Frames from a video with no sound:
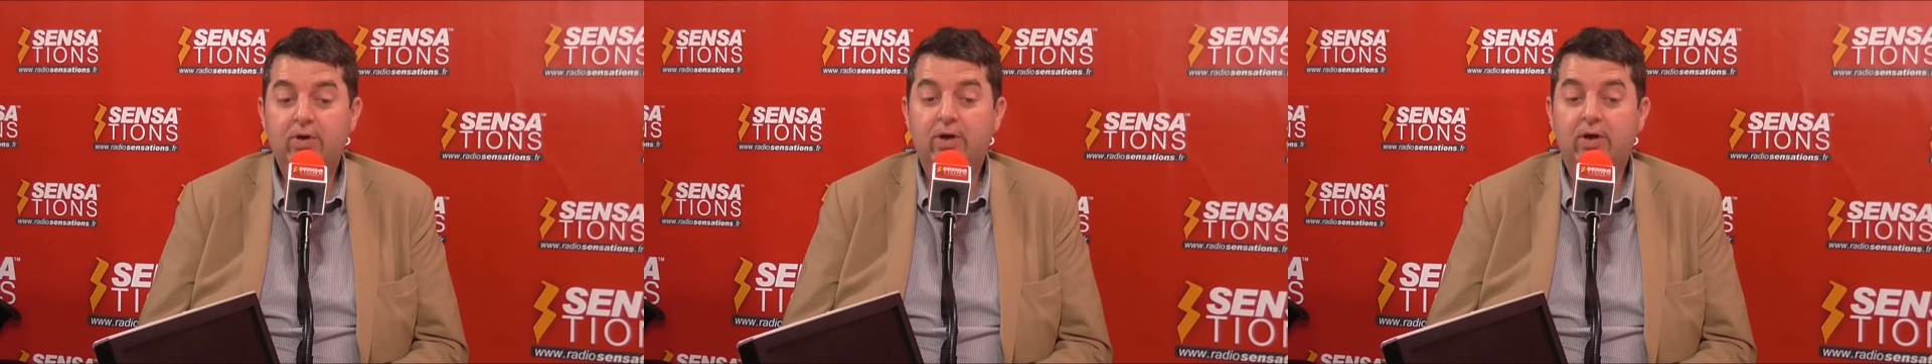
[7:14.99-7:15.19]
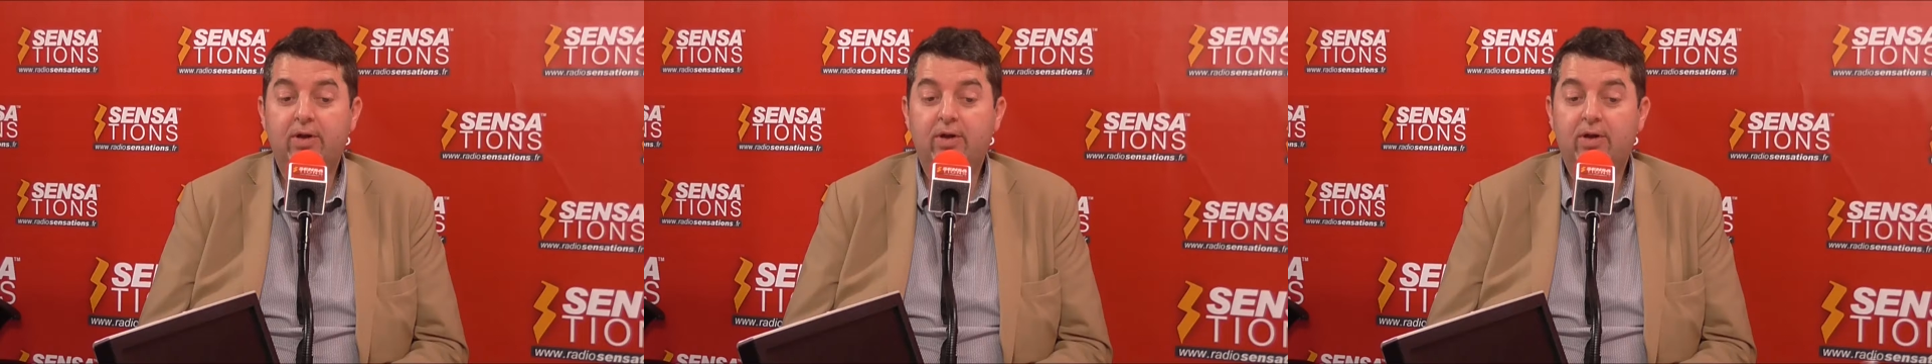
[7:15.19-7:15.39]

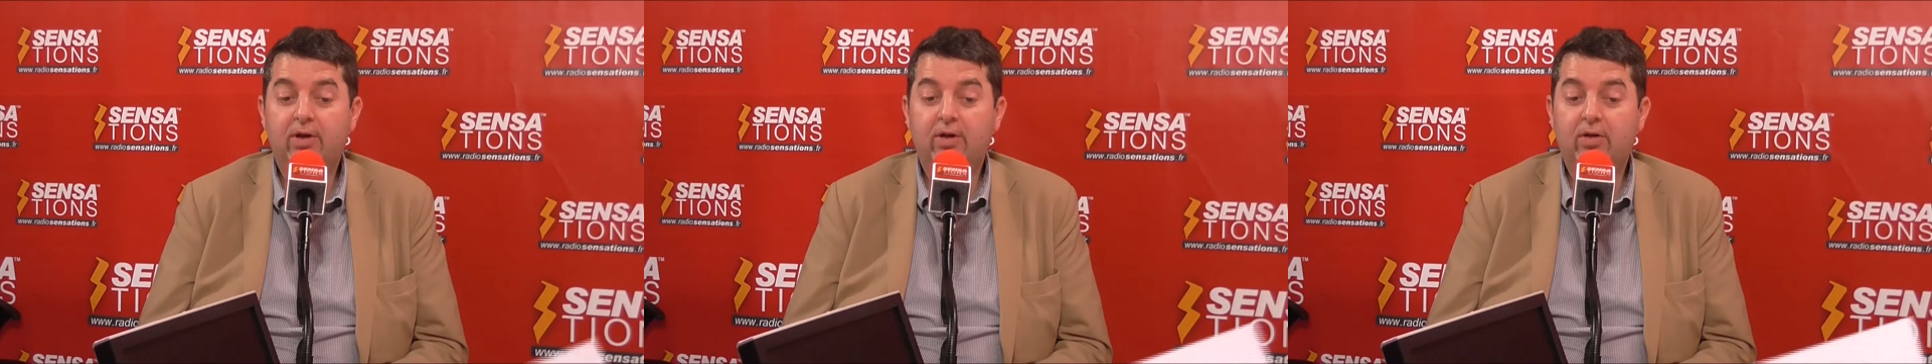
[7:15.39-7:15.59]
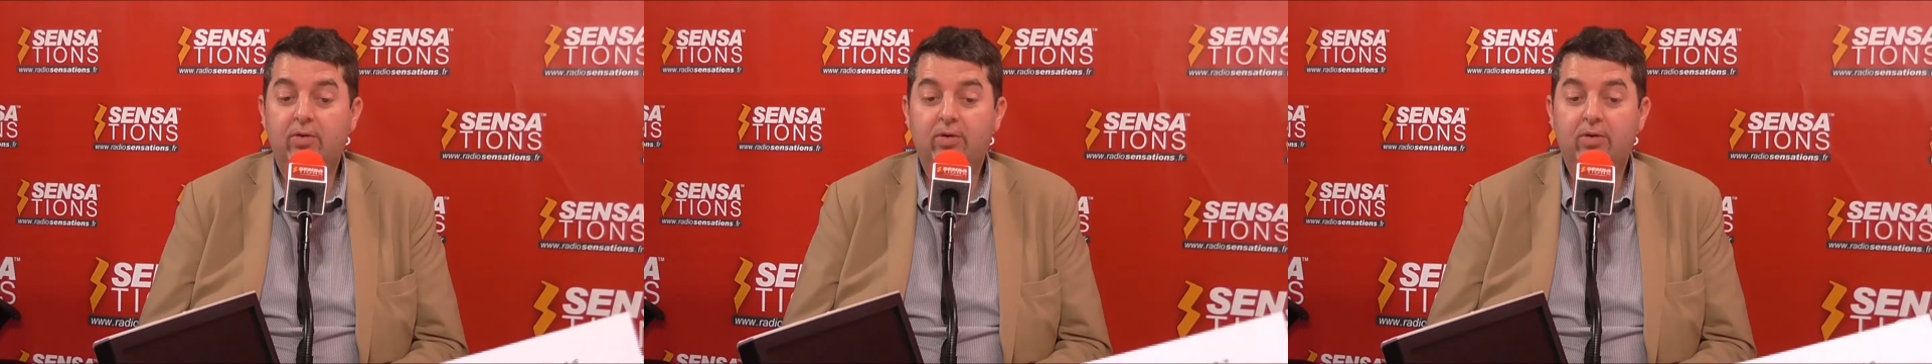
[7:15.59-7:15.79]
et un
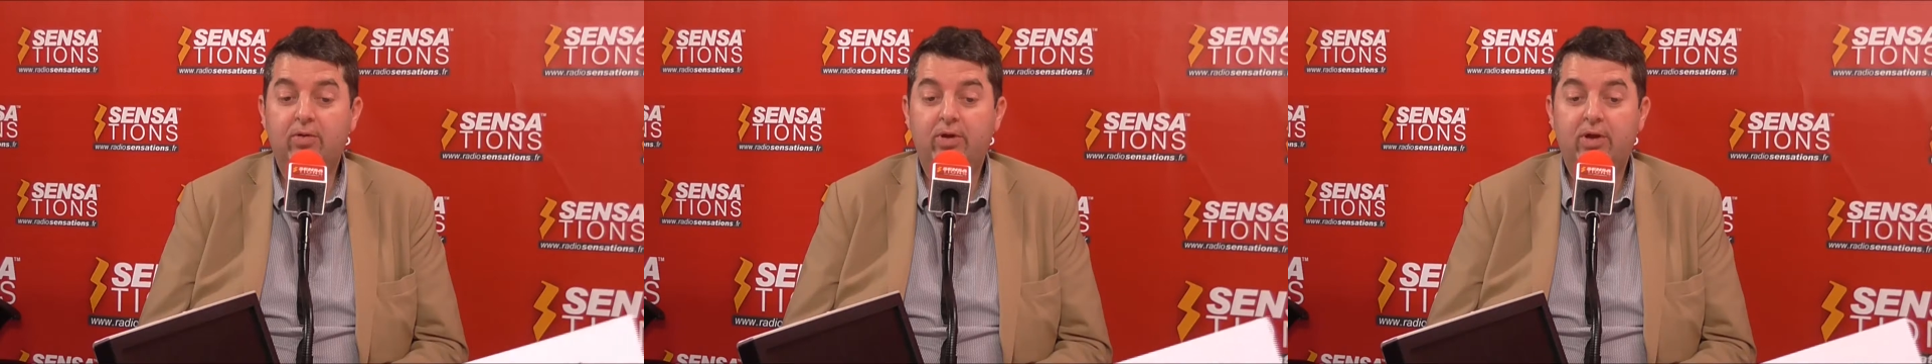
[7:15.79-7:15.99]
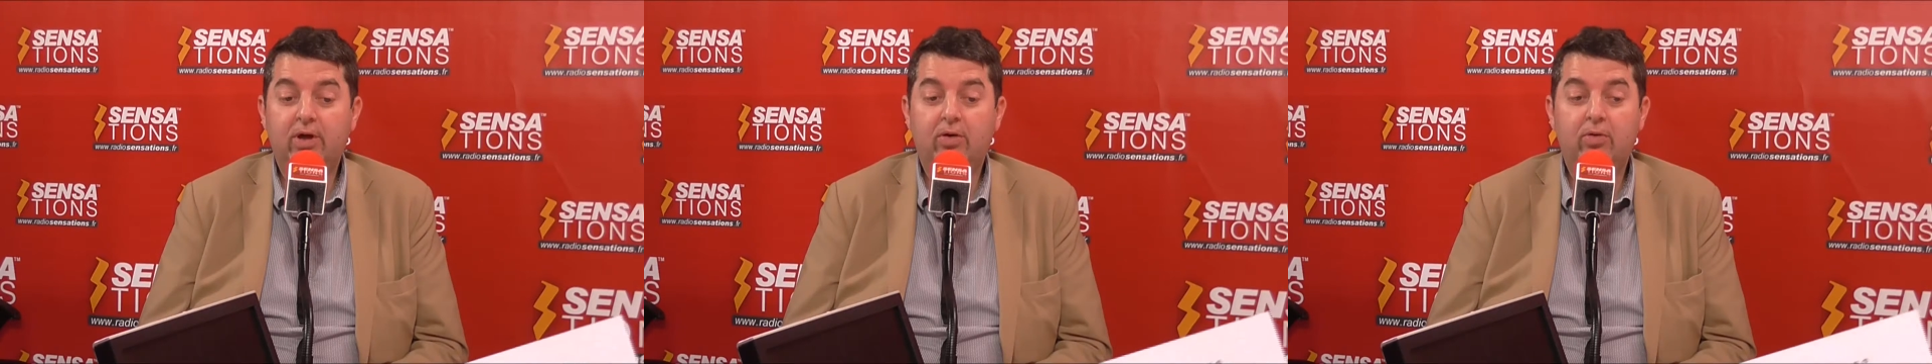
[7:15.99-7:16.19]
sens de
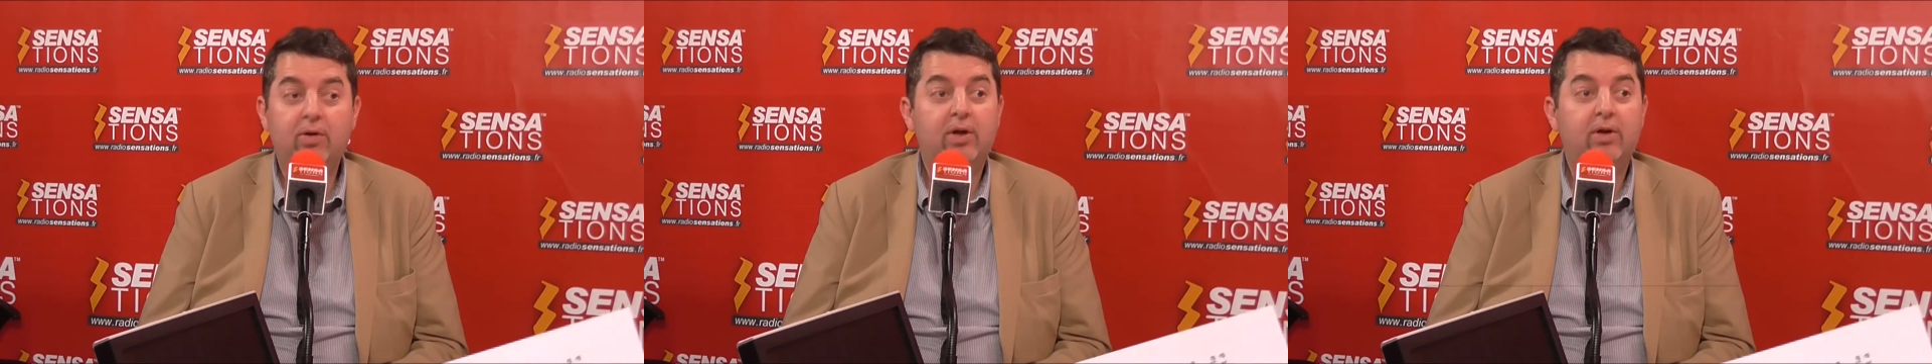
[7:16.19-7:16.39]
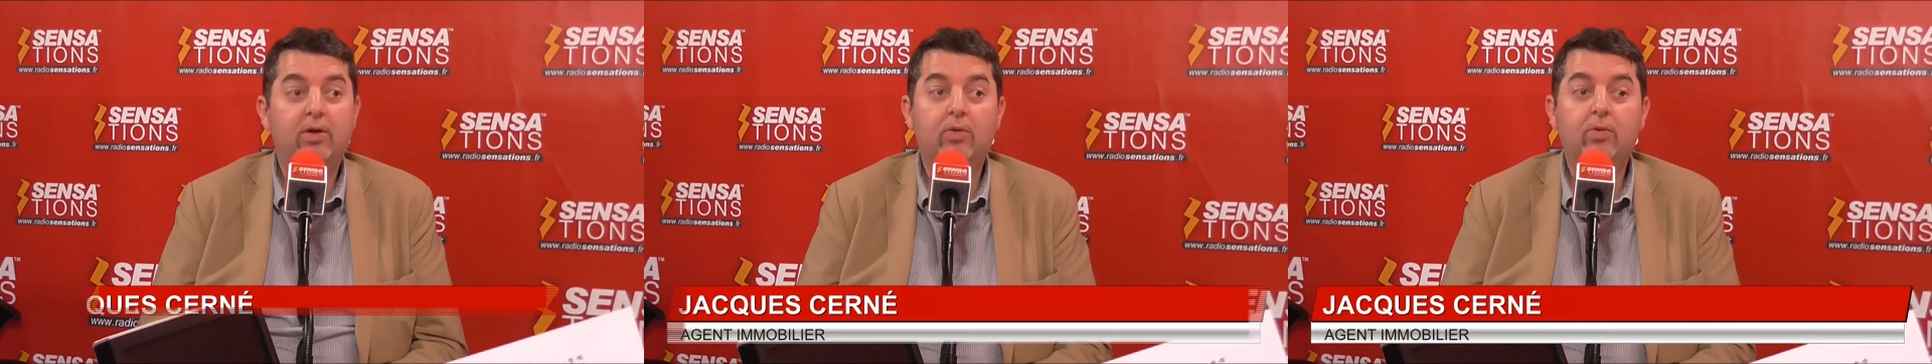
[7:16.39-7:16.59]

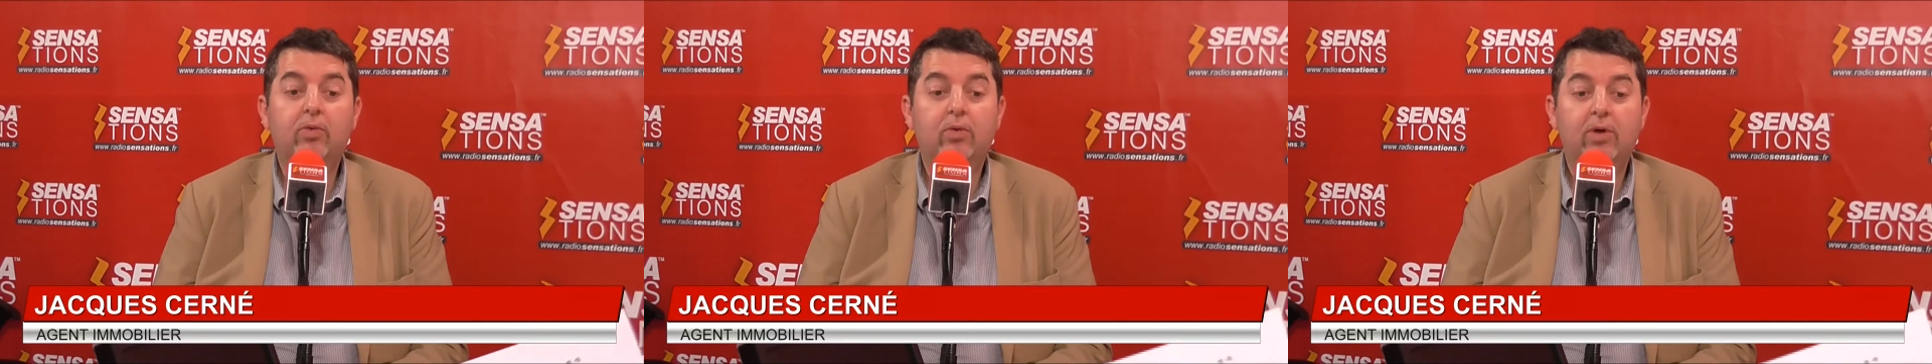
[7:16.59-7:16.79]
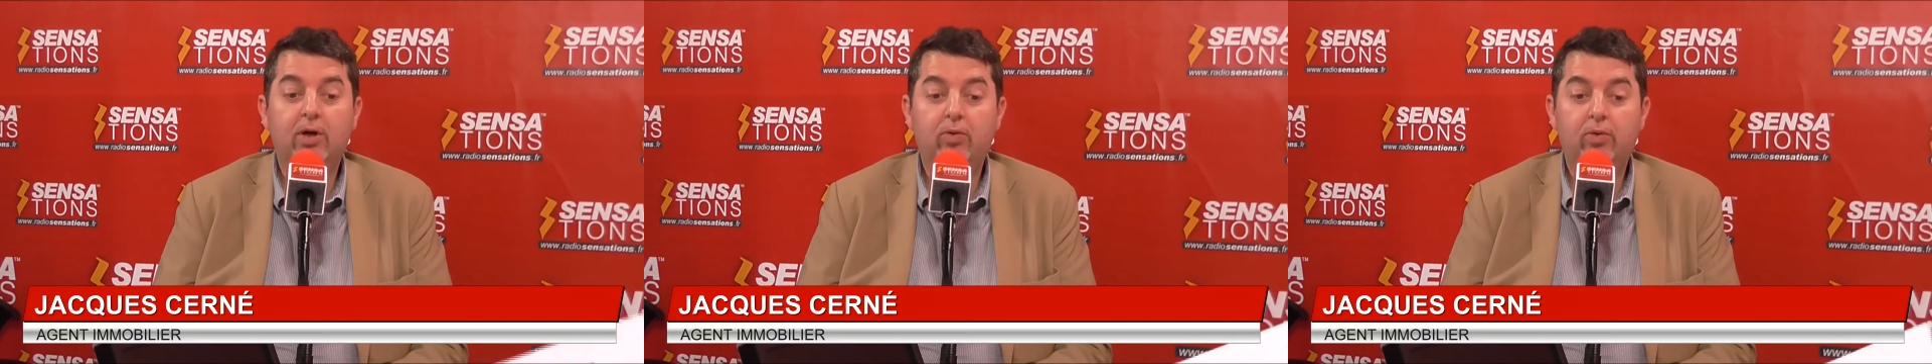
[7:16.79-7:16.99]
circulation
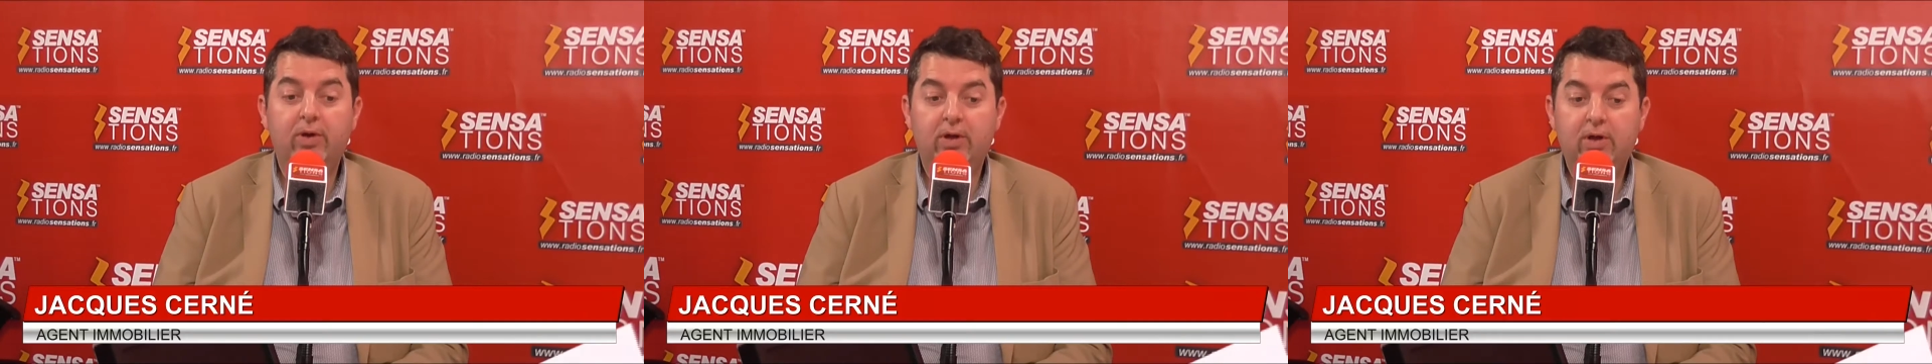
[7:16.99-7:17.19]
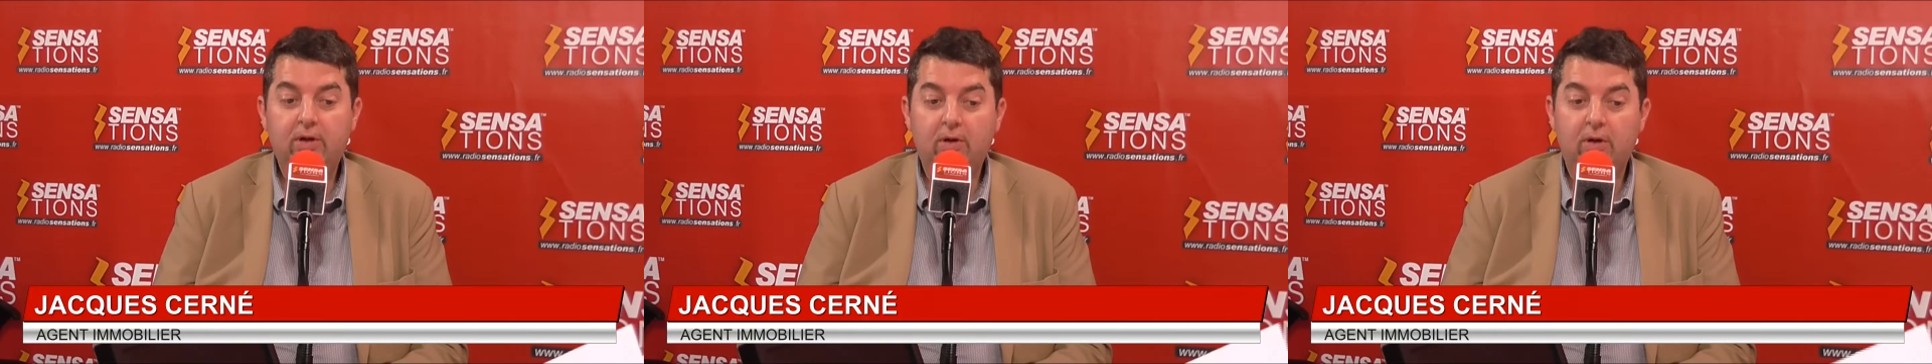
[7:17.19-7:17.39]
de la
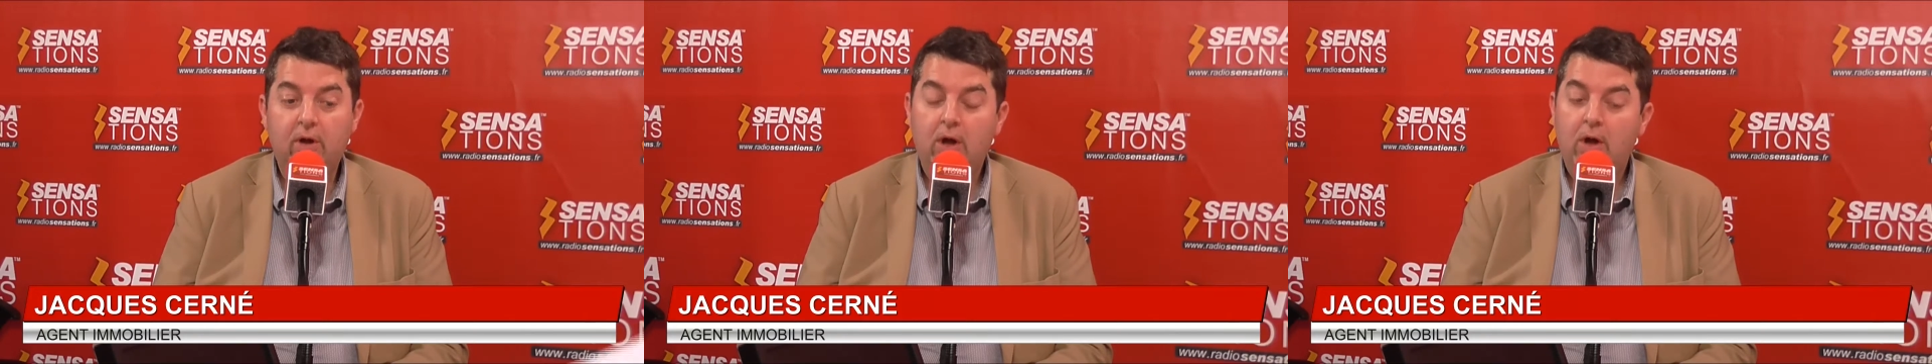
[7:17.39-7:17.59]
cuisine.